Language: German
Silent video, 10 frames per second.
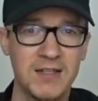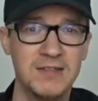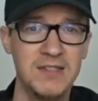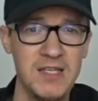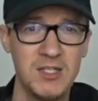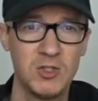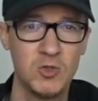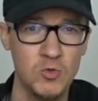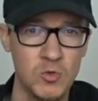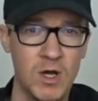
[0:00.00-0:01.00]

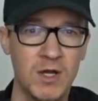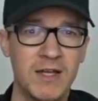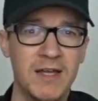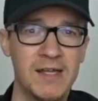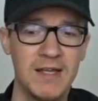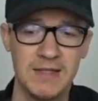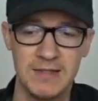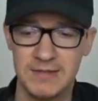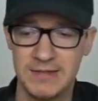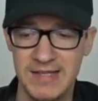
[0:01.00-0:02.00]
nicht nur
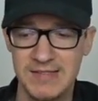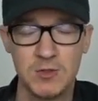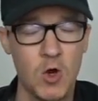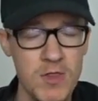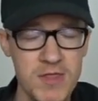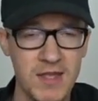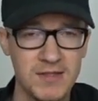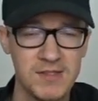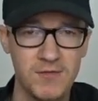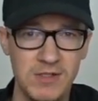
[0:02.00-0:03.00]
des
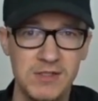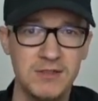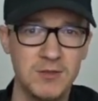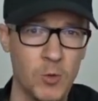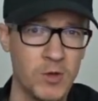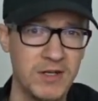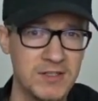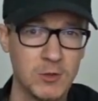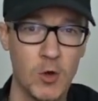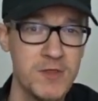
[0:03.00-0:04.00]
Contents willen oder
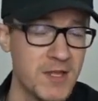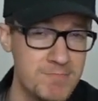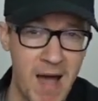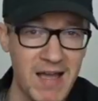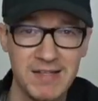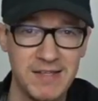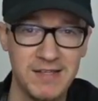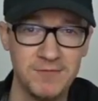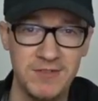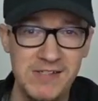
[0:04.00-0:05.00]
des
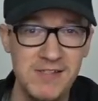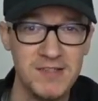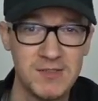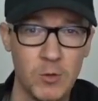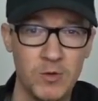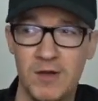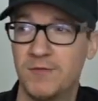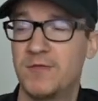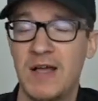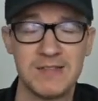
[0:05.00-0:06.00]
Content-Marketing-Willens oder
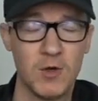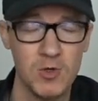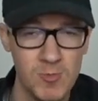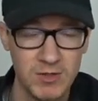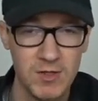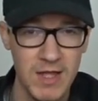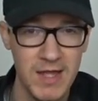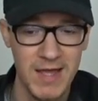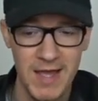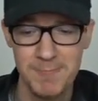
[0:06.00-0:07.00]
was auch immer
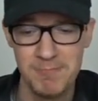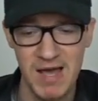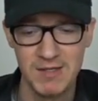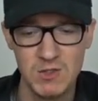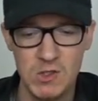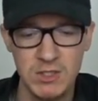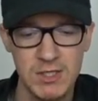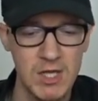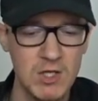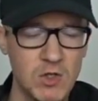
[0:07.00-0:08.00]
äh, machen
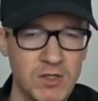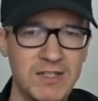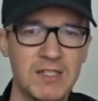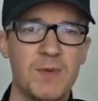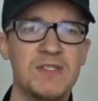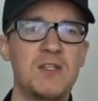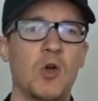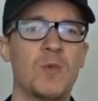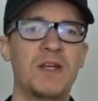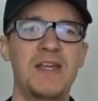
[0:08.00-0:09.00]
sollte, sondern dass man sich
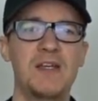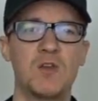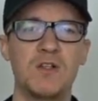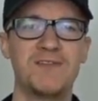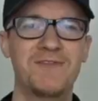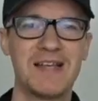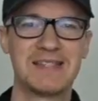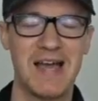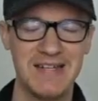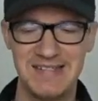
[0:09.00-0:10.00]
auch überlegen sollte,
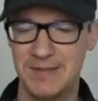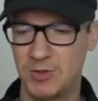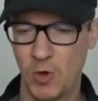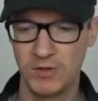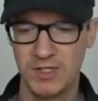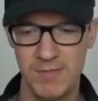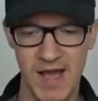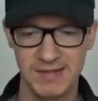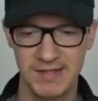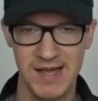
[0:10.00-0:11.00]
was kann ich denn mit
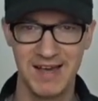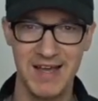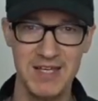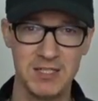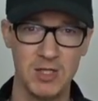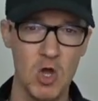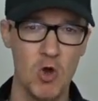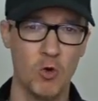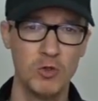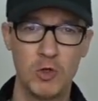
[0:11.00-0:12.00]
Content-Marketing erreichen?
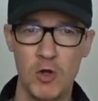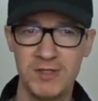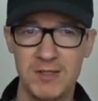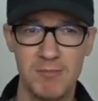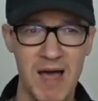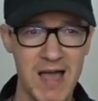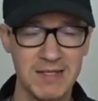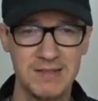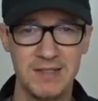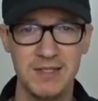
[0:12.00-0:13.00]
Und
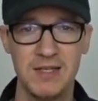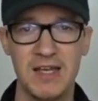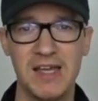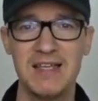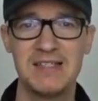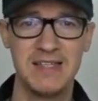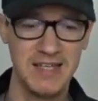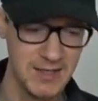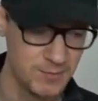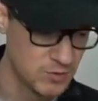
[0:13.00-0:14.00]
Content-Marketing ist
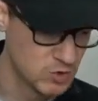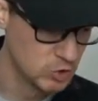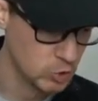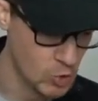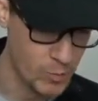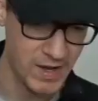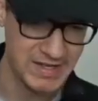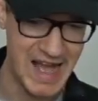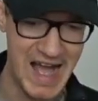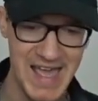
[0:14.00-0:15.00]
eben super
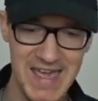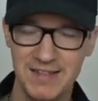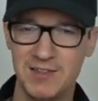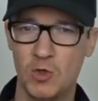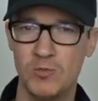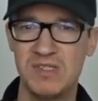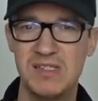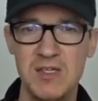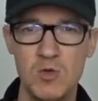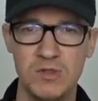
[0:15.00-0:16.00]
geeignet, um
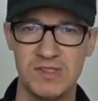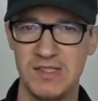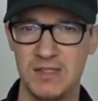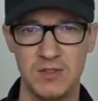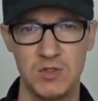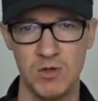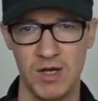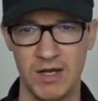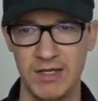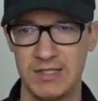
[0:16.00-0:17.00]
SEO-Ziele zu
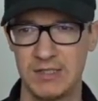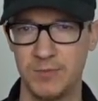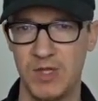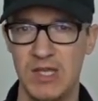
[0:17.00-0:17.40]
erreichen.